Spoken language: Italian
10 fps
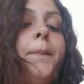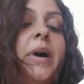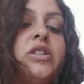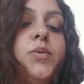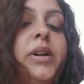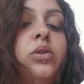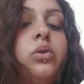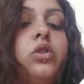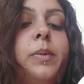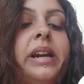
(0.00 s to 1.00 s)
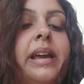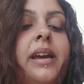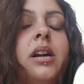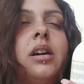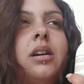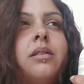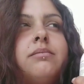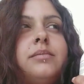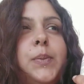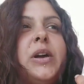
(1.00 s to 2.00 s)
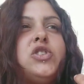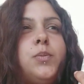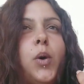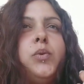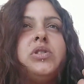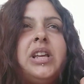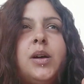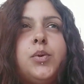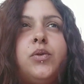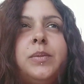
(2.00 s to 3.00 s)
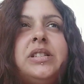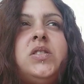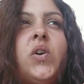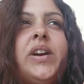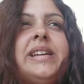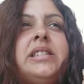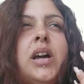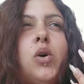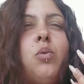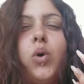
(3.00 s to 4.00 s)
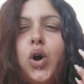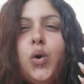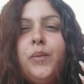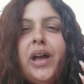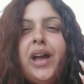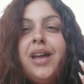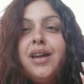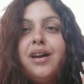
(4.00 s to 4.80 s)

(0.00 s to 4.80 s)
ma soprattutto perché eh, mi piace proprio sia la profumazione sia comunque come